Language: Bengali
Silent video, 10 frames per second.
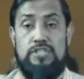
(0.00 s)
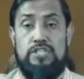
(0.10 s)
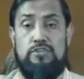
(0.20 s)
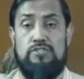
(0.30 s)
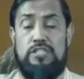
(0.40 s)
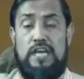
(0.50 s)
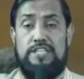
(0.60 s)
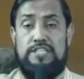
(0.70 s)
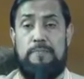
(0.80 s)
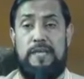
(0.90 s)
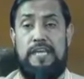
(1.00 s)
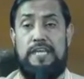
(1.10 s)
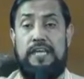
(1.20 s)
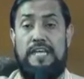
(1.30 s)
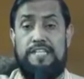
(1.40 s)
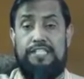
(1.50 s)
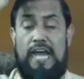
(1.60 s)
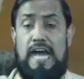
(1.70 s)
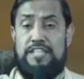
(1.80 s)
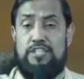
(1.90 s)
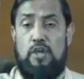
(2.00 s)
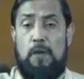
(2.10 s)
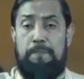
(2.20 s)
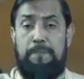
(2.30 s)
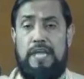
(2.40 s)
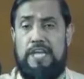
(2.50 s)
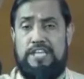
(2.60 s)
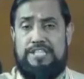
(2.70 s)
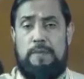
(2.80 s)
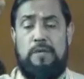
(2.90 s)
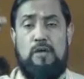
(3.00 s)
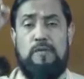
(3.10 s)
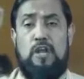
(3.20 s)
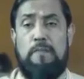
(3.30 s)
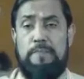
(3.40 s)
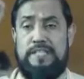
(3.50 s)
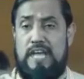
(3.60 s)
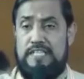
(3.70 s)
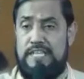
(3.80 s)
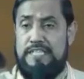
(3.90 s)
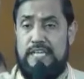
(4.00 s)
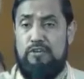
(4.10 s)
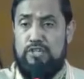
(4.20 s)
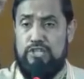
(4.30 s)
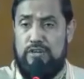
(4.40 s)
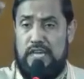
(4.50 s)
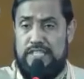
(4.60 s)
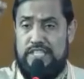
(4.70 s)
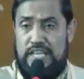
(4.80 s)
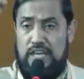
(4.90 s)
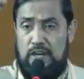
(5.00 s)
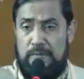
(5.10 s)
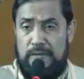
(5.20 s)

মুক্তিযোদ্ধা হিসাবে জাতীয় বীর হিসাবে অবিলম্বে তাদেরকে ঘোষণা দিতে